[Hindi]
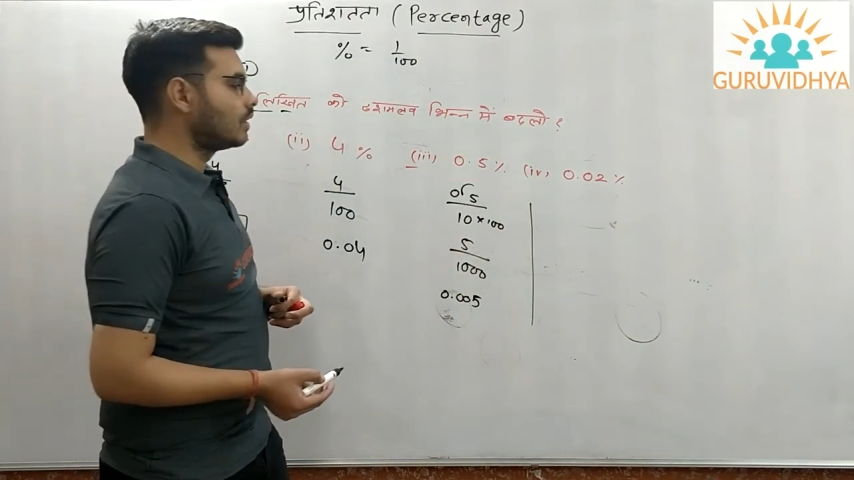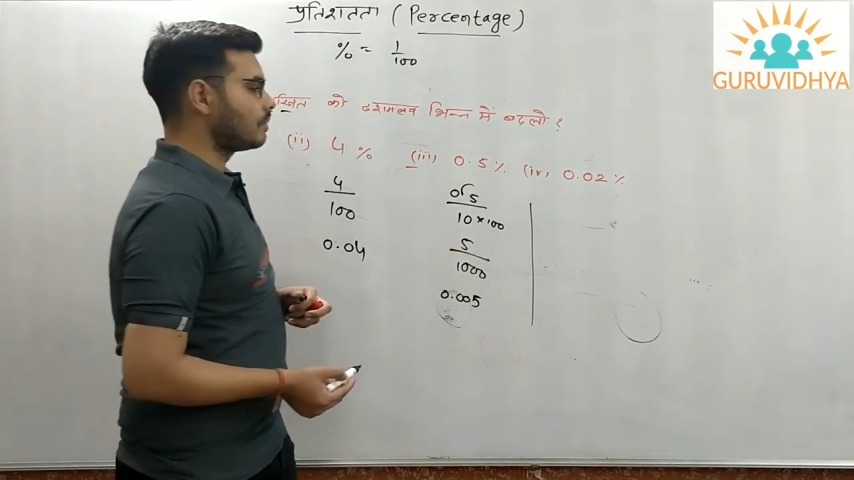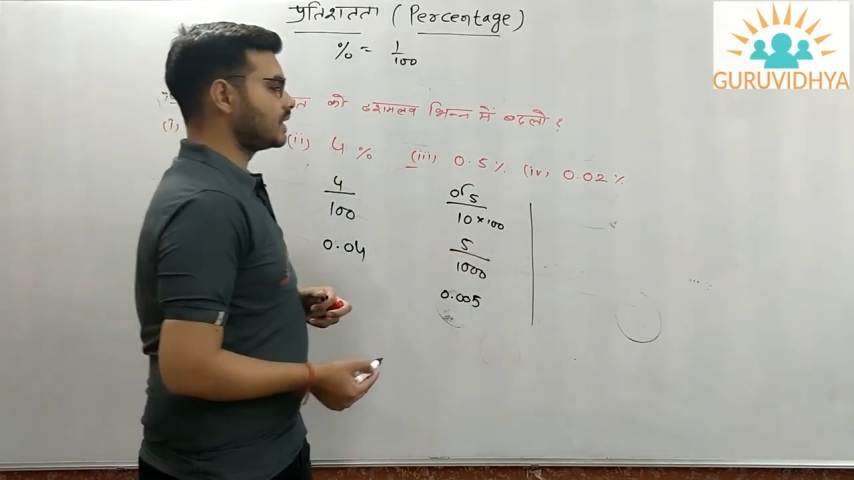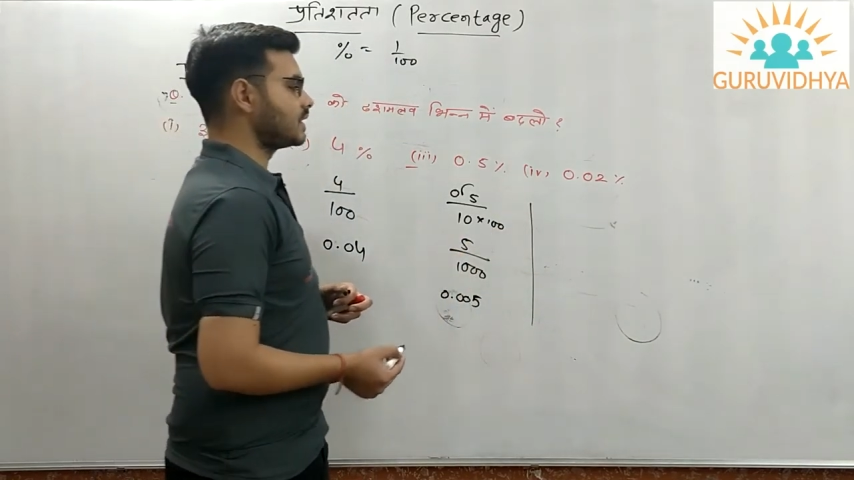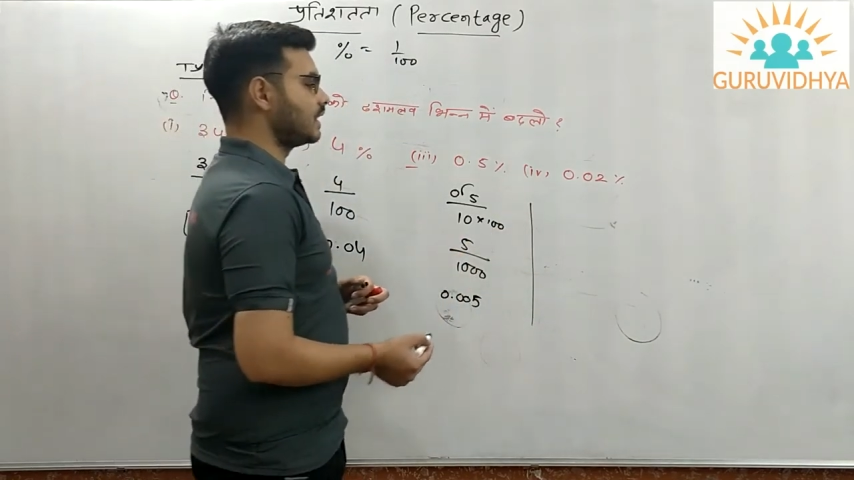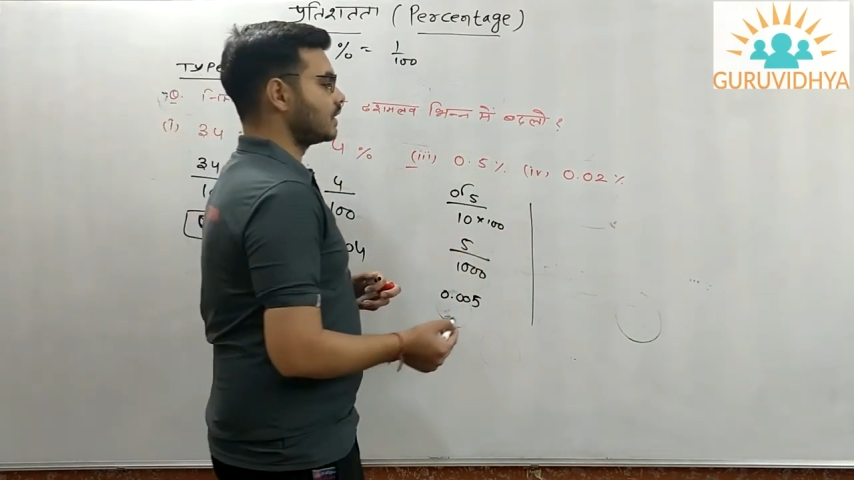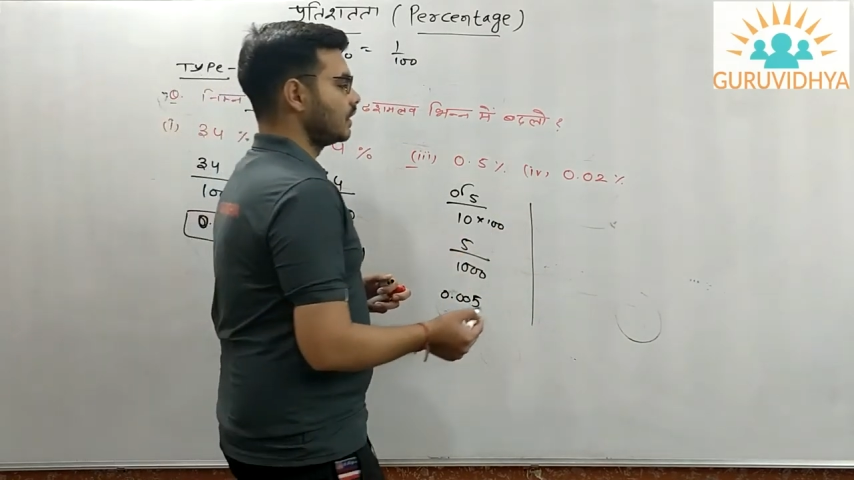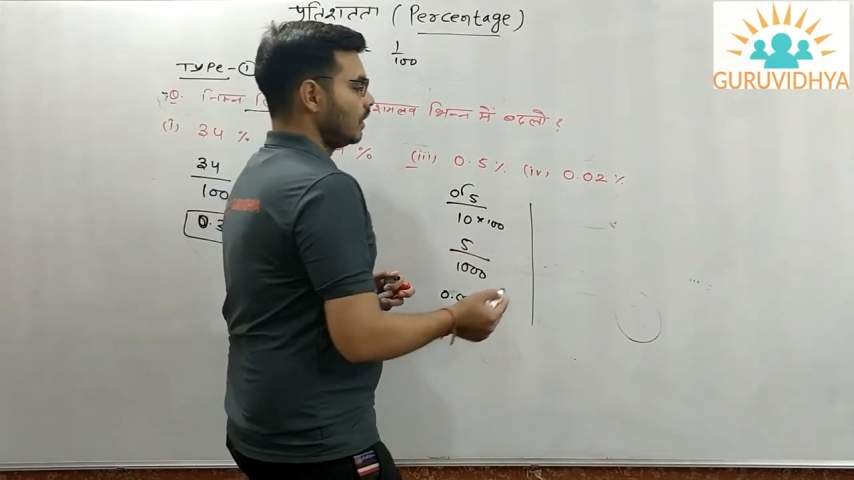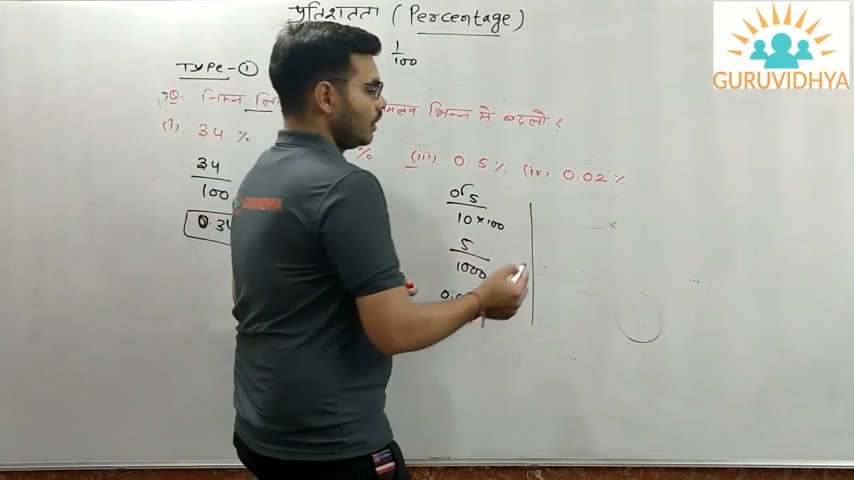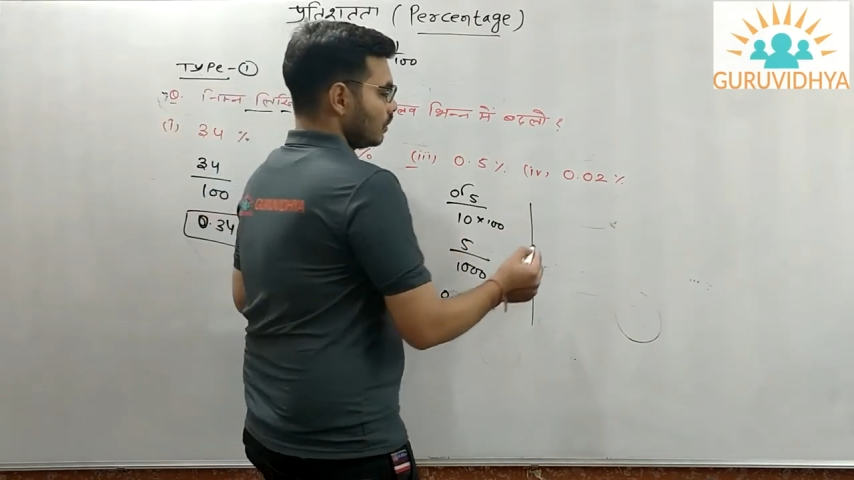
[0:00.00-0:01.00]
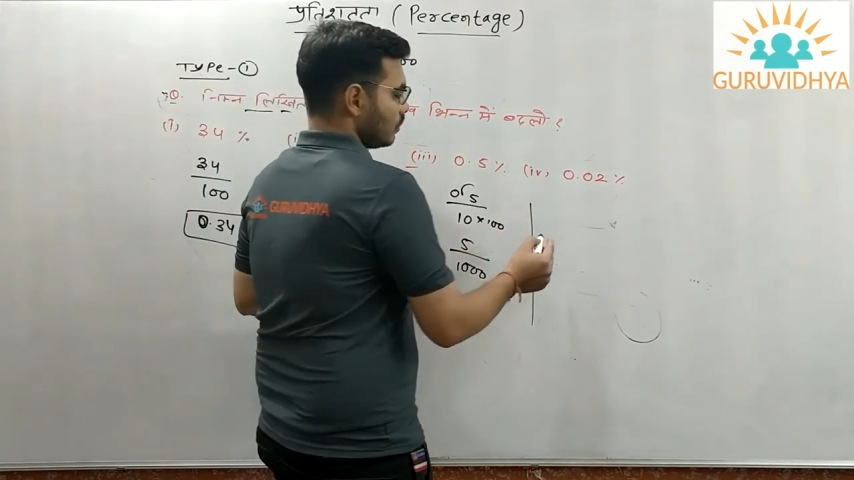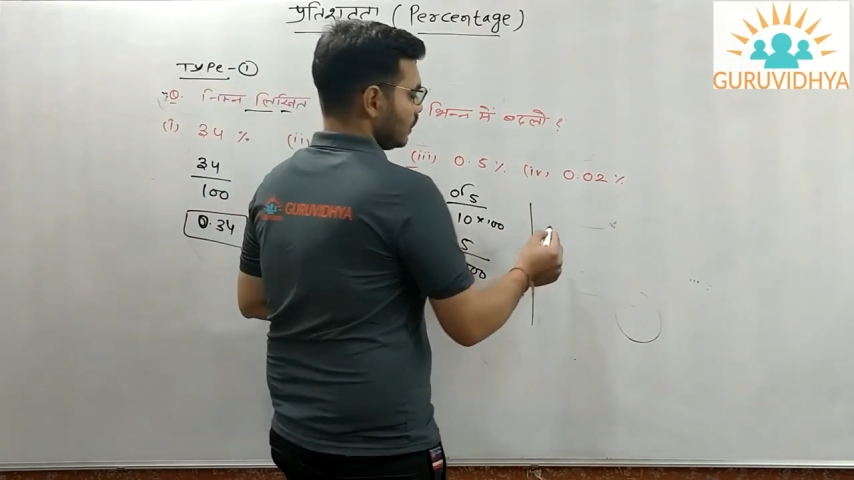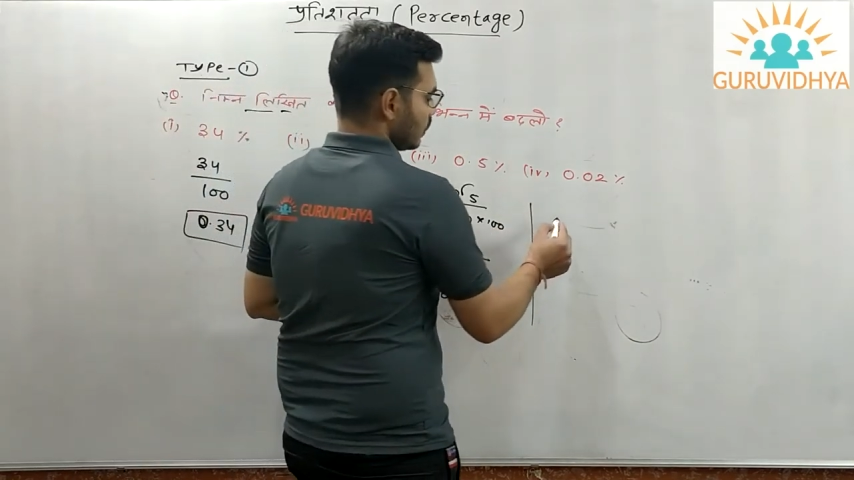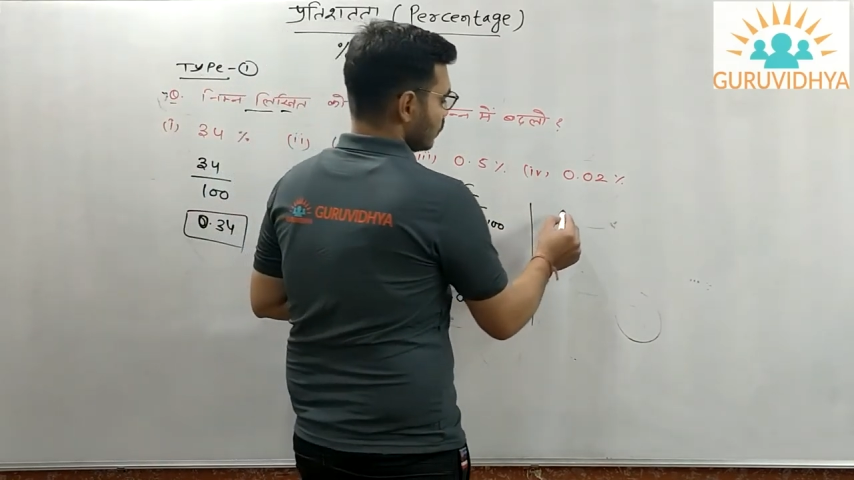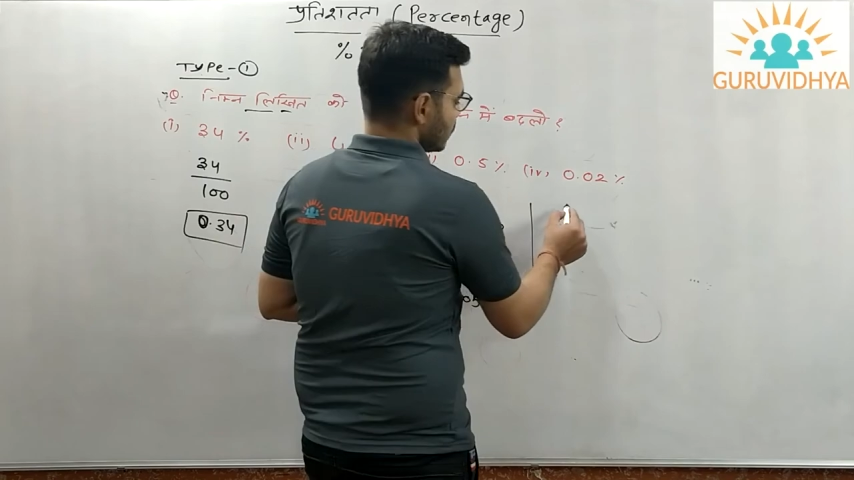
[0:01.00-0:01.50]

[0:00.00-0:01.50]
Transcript: परसेंट तो देखो